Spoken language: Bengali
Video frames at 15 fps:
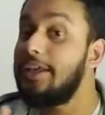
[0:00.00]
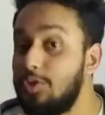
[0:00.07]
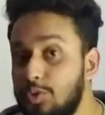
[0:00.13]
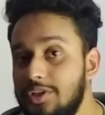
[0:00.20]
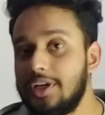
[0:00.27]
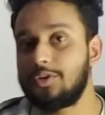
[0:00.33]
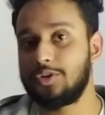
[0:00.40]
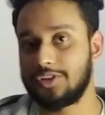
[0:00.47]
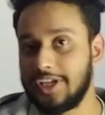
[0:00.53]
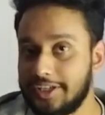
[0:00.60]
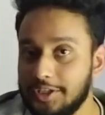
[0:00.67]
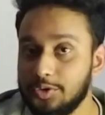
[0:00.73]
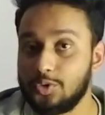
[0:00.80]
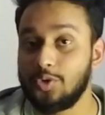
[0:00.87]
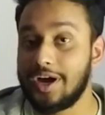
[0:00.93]
এই দুইটা কথা
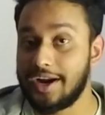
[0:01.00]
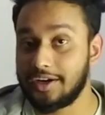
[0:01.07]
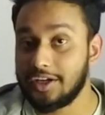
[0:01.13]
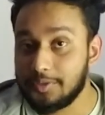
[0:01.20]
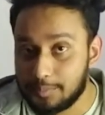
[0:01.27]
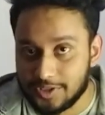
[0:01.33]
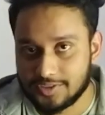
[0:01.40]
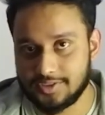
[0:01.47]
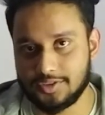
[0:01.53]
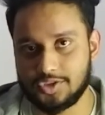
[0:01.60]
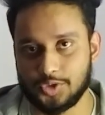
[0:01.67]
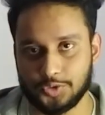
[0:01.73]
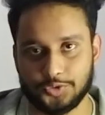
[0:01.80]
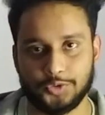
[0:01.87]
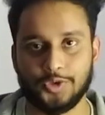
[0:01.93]
কিন্তু হান্ড্রেড পার্সেন্ট
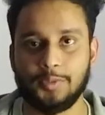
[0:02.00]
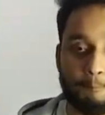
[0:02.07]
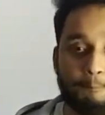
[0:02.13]
সত্য